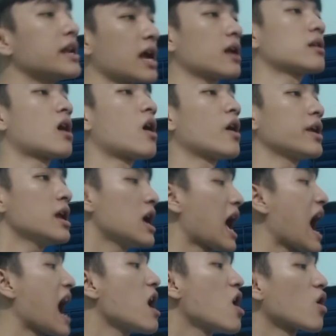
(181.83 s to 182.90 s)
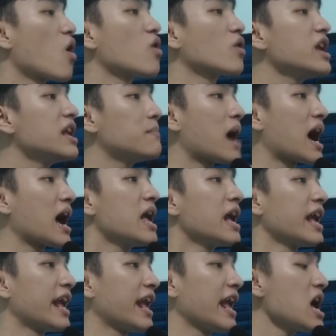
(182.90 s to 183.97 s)
nha. Rồi còn đi mà
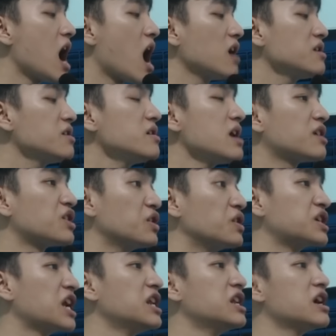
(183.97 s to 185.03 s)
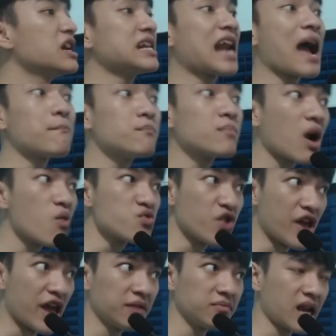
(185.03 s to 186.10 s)
ỉa ở dưới Trường Chinh nữa, 5 câu
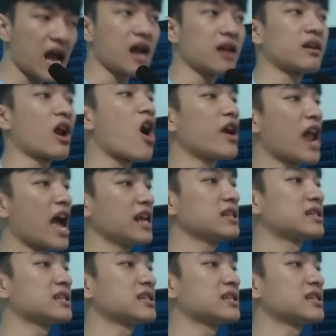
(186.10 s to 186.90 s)
chuyện nè. Rồi đây